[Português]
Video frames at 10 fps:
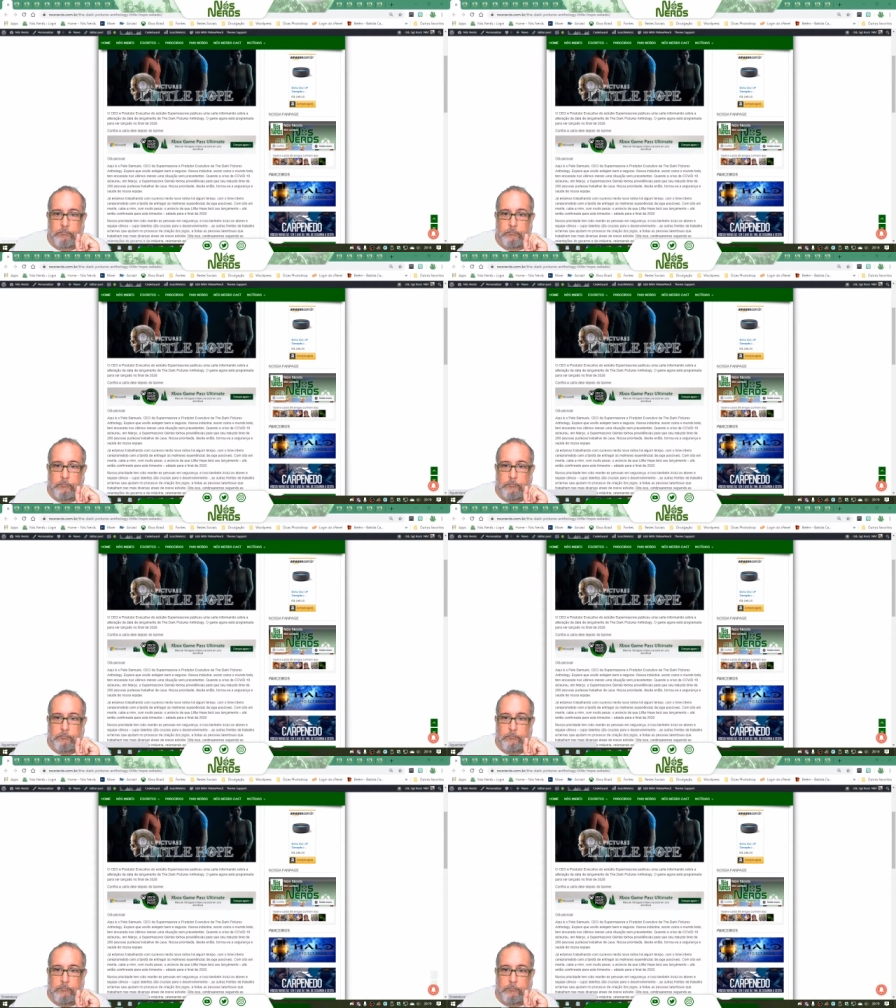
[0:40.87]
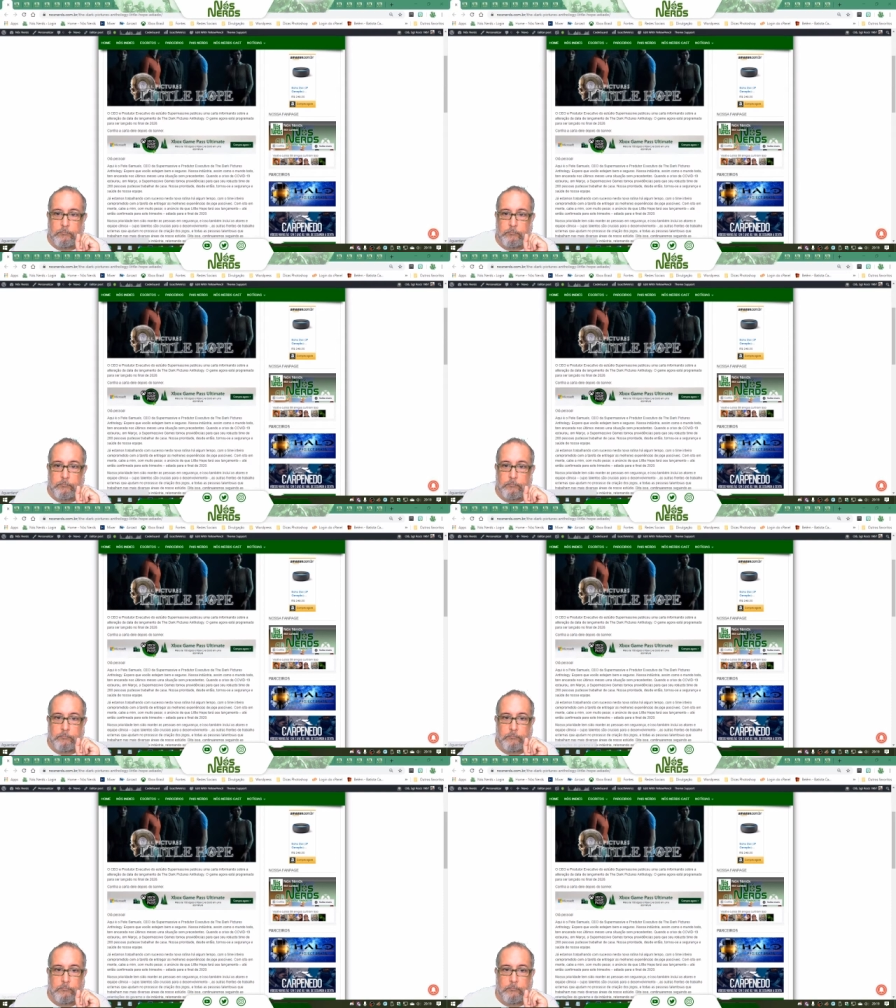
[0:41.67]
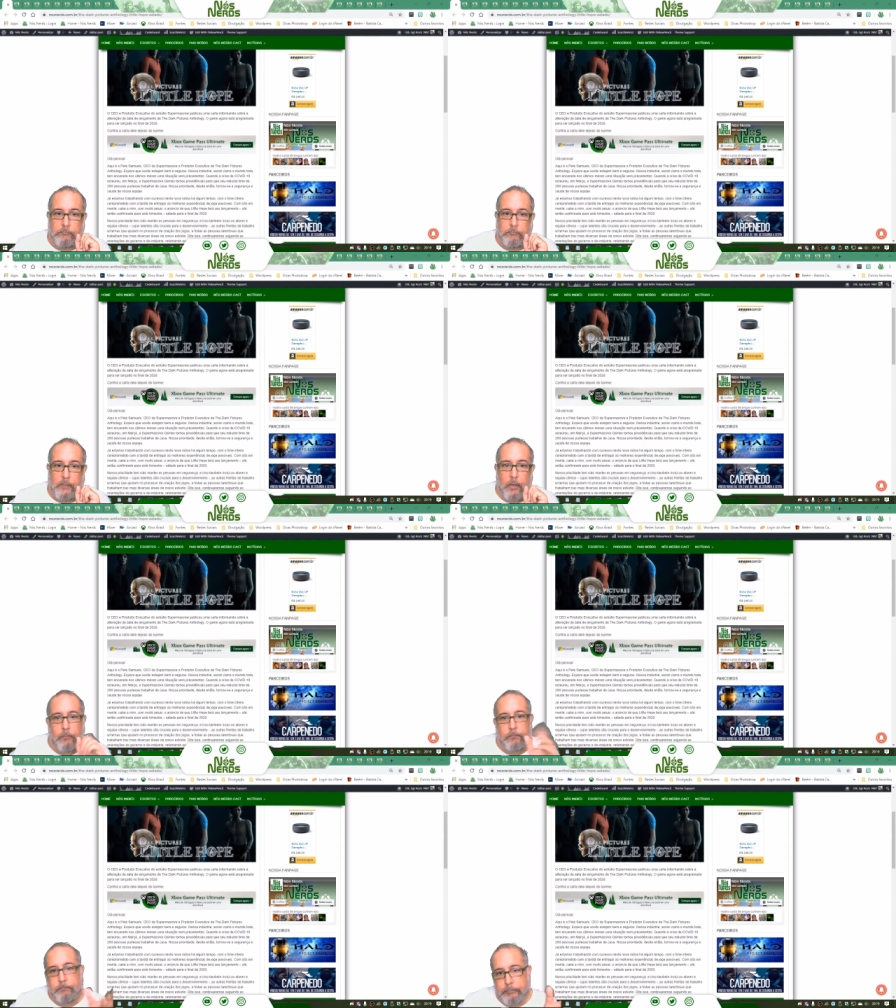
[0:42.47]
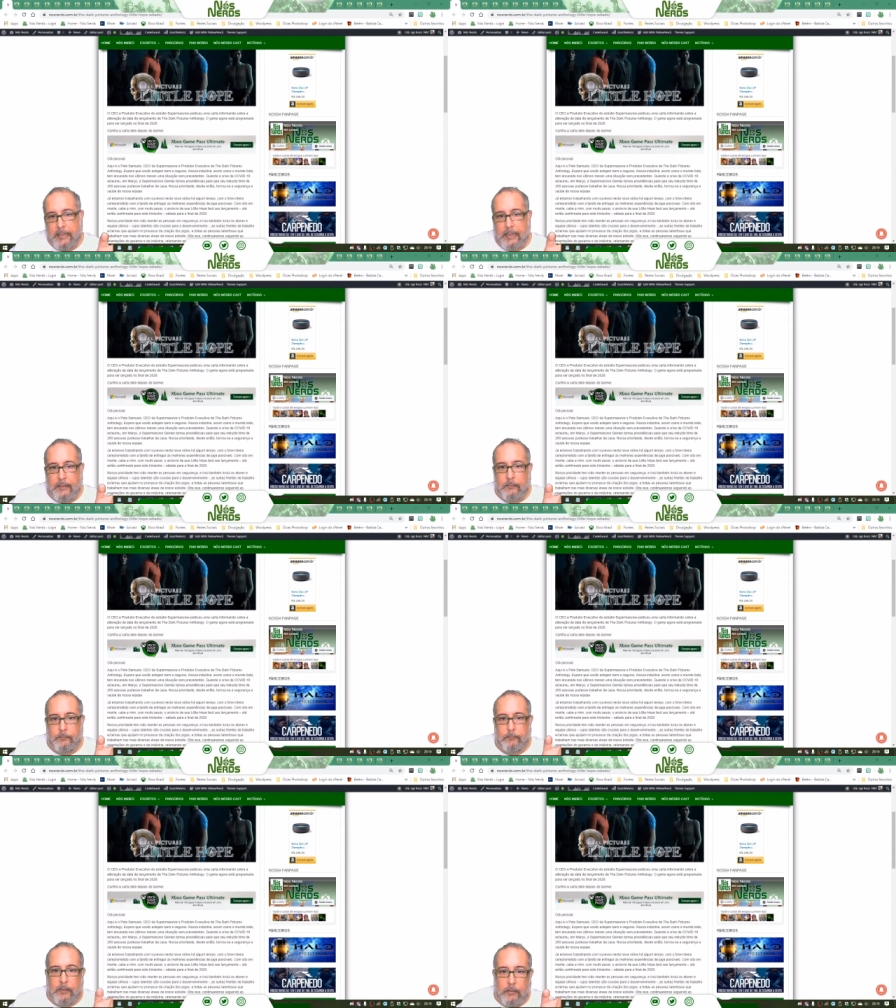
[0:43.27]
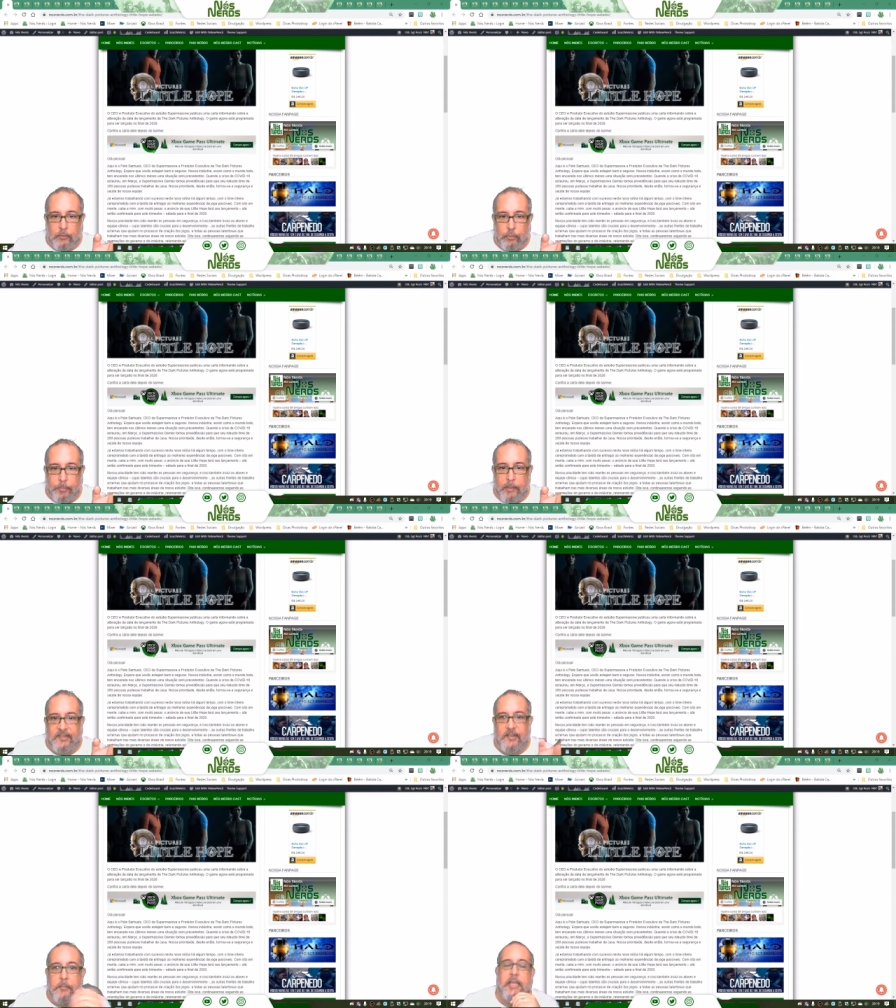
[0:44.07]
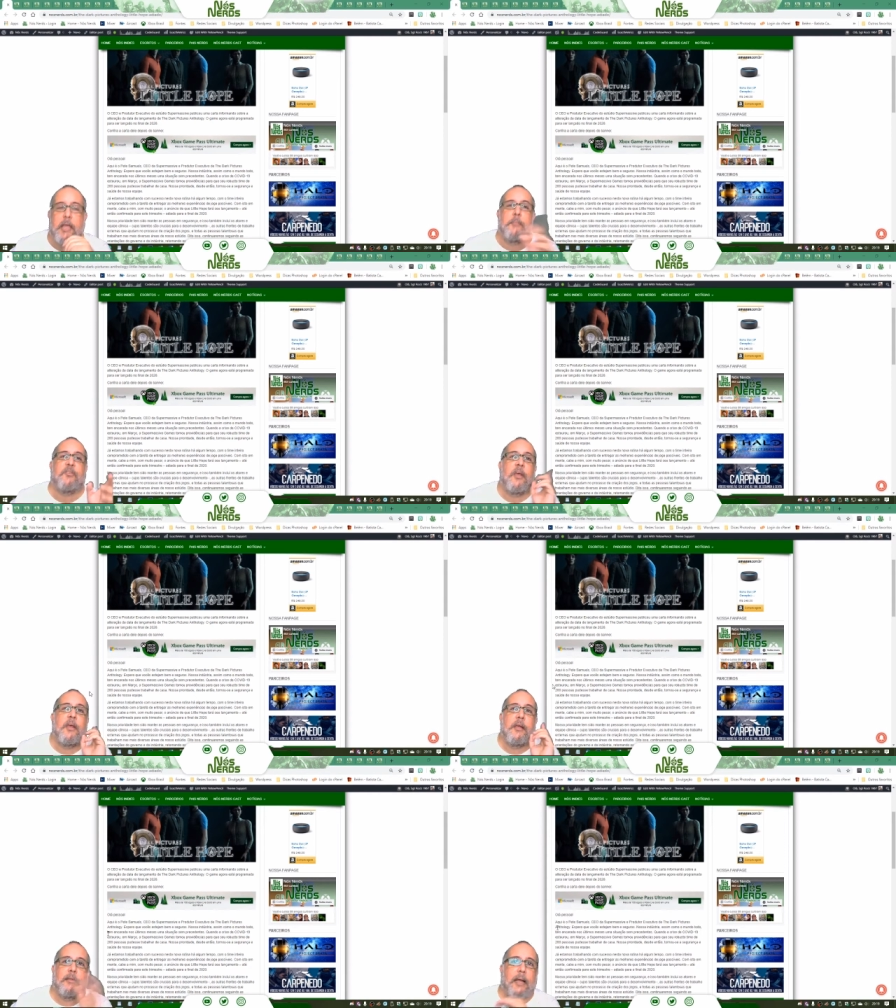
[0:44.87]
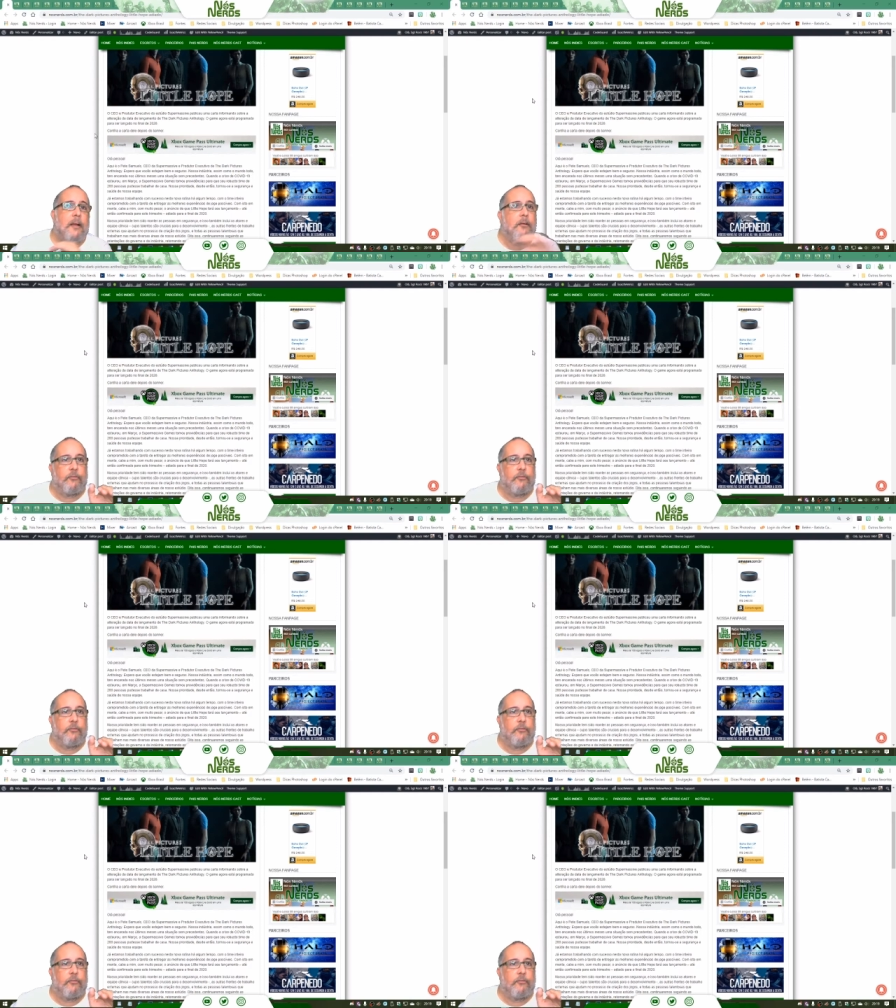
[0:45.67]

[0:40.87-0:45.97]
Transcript: é o cara do, da, da Suprema Sim Games, tá?